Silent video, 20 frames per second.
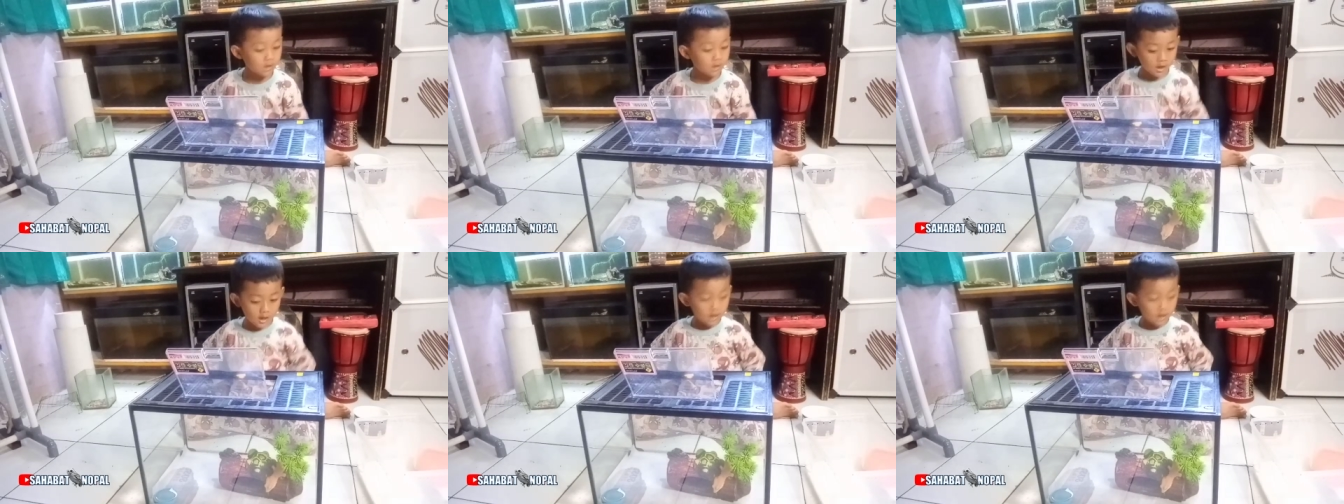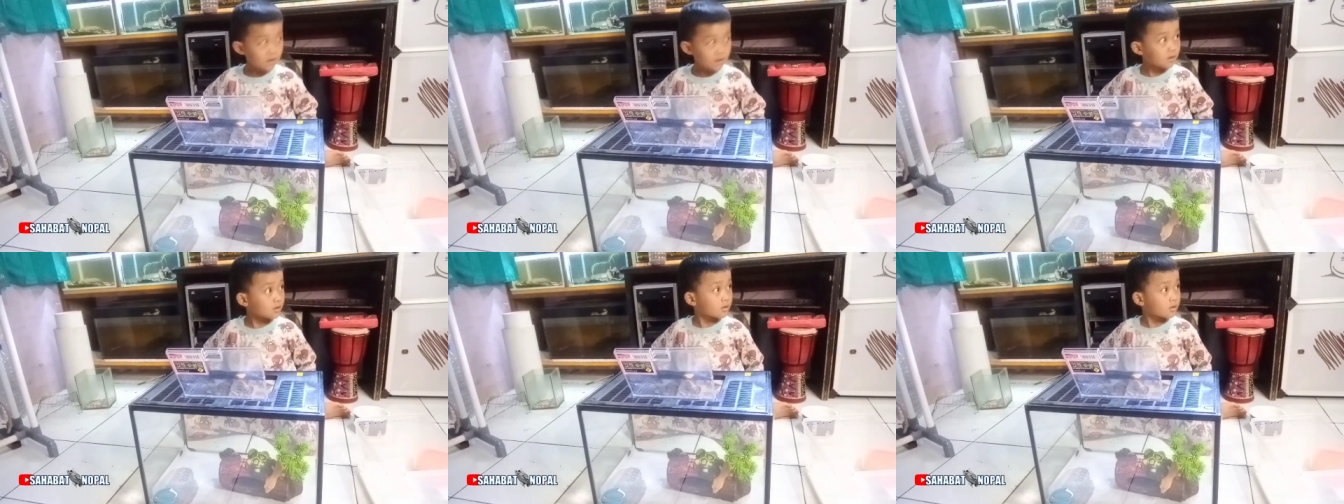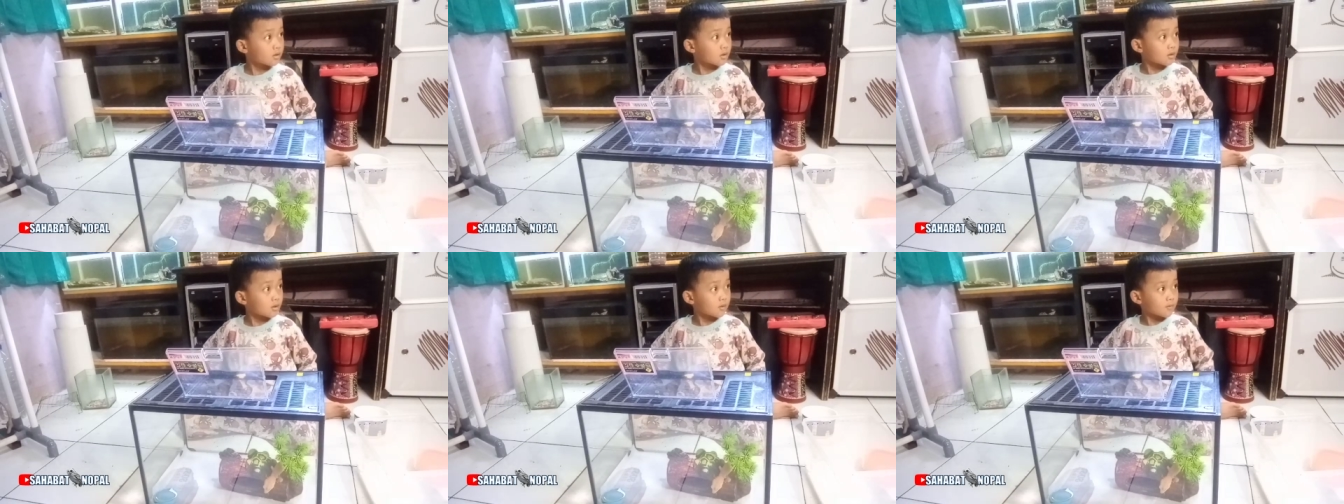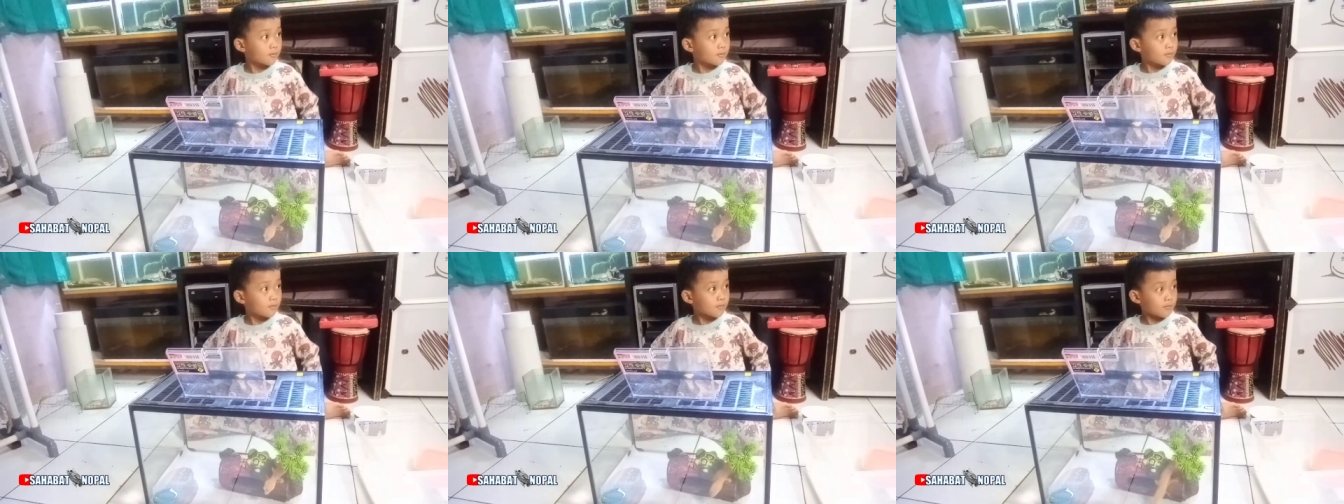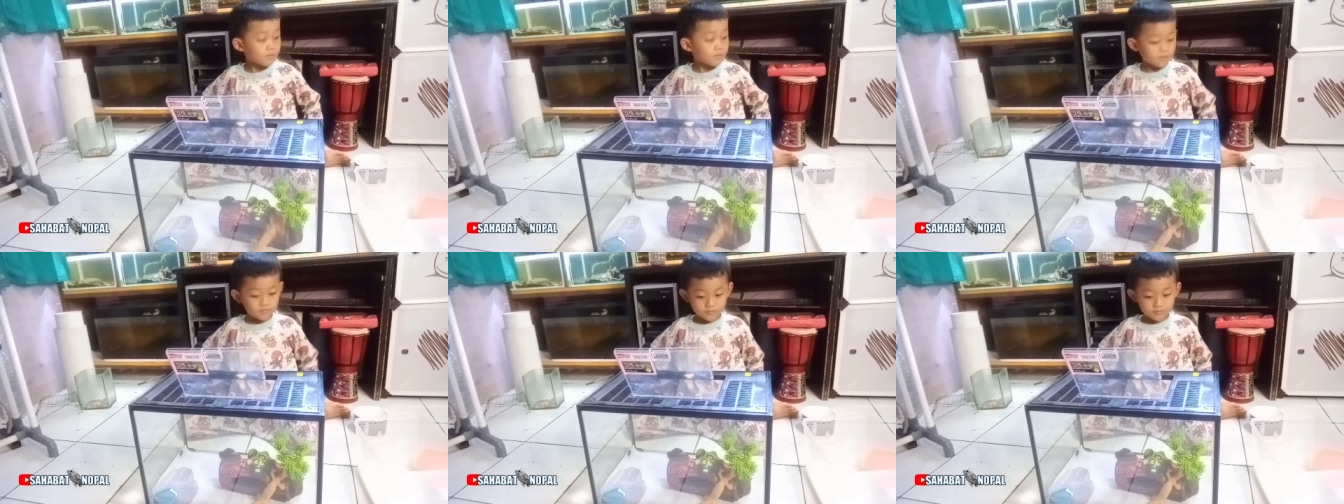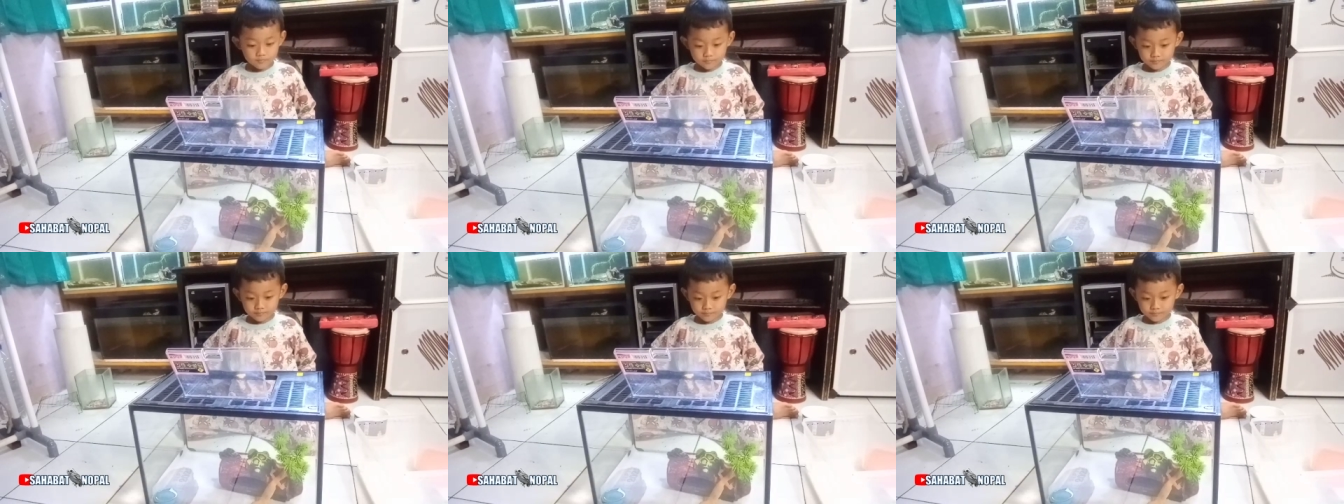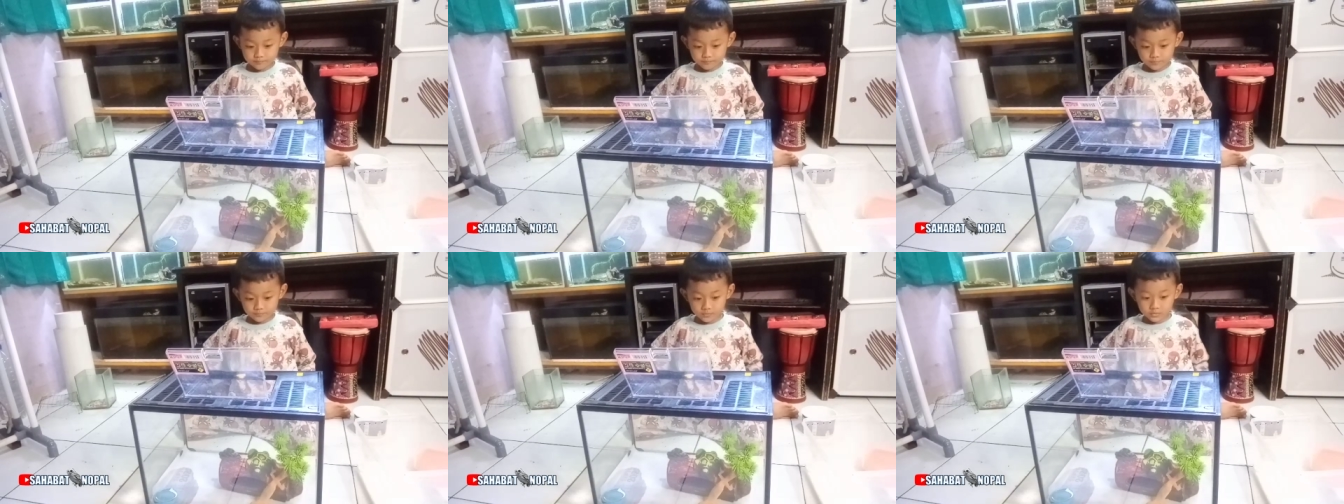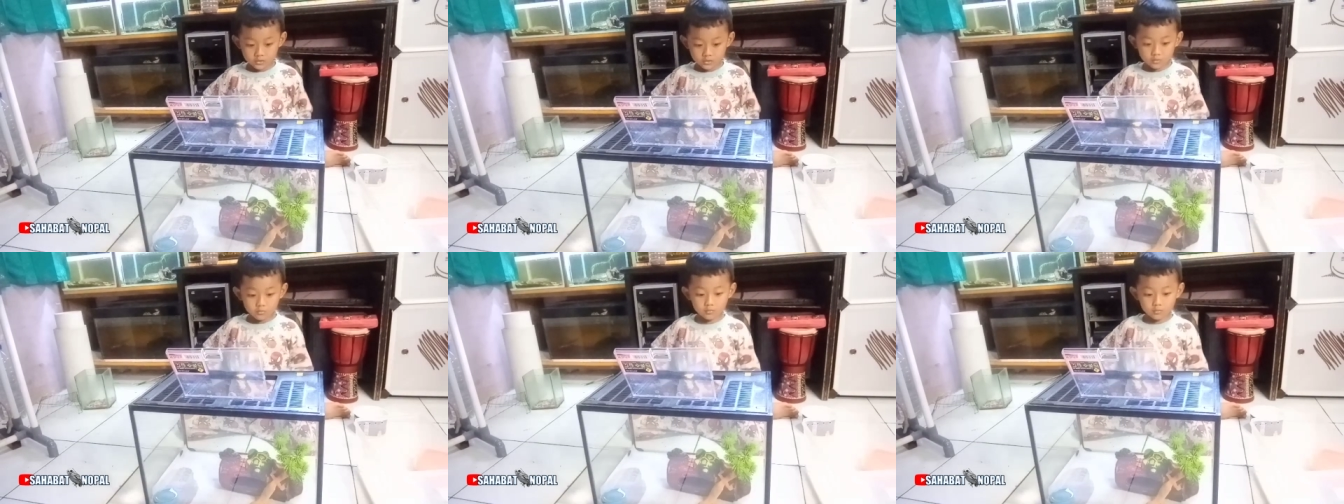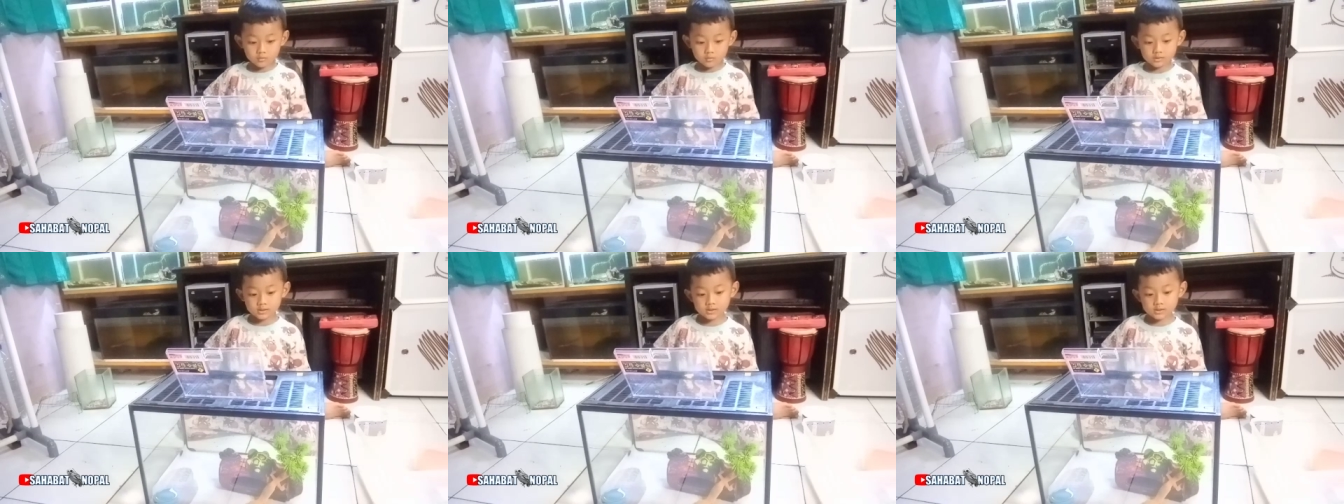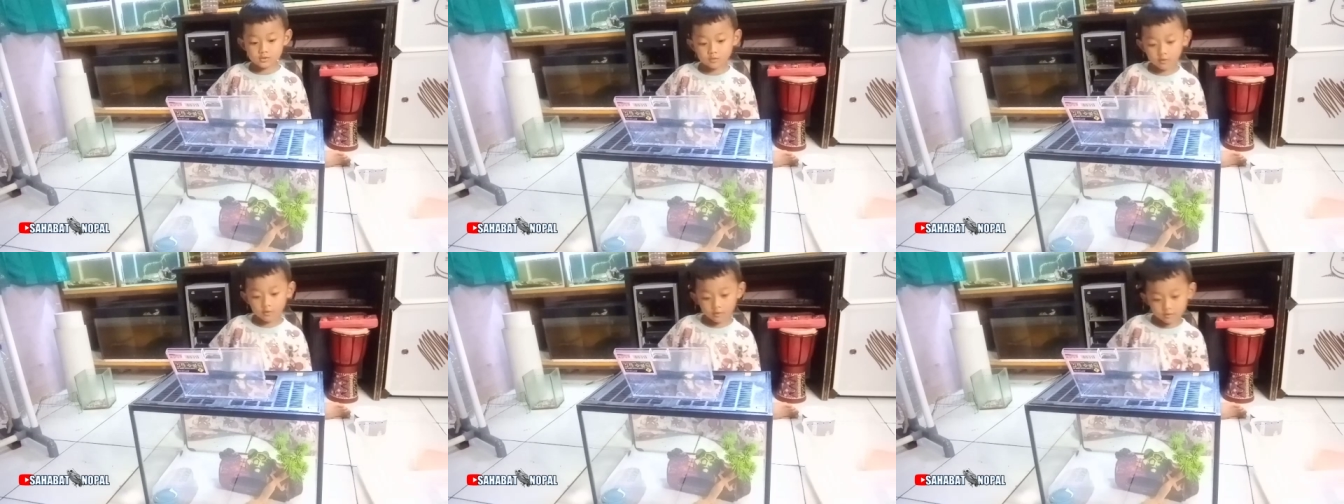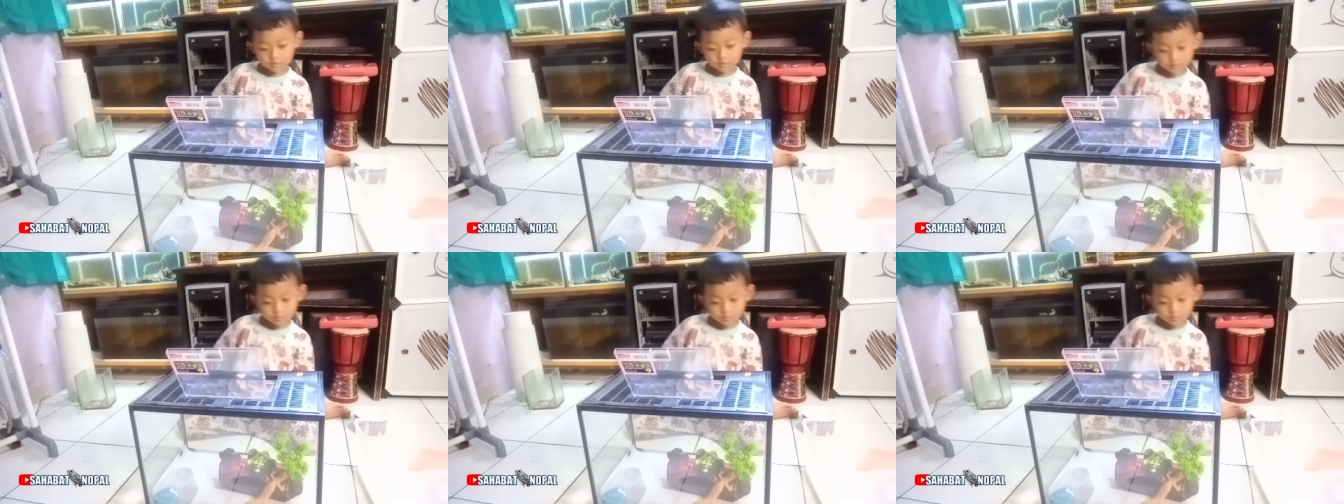hah naik naik tuh si joy itu